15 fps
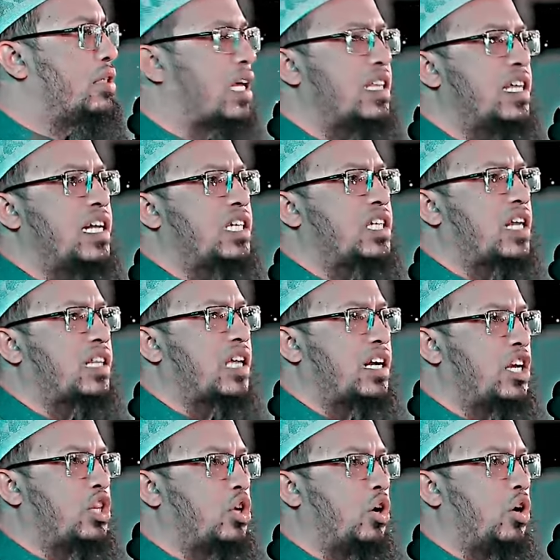তাদের সাথে
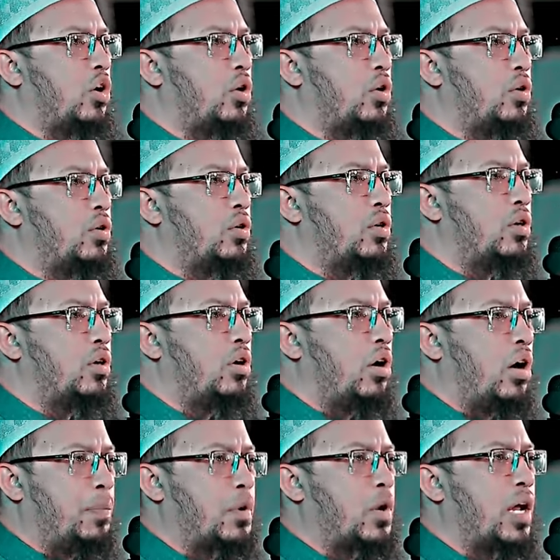কৃত
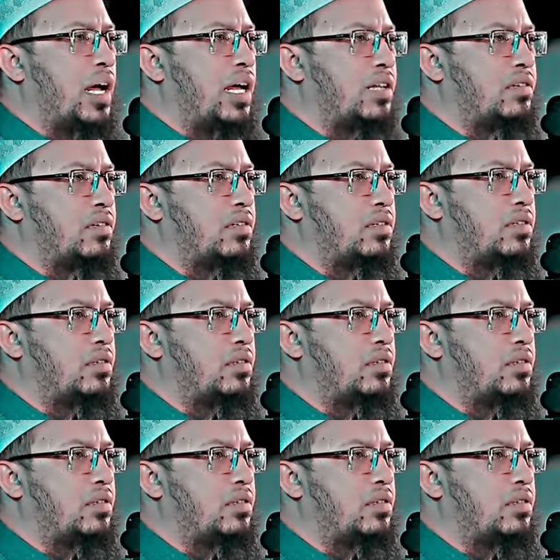অপরাধ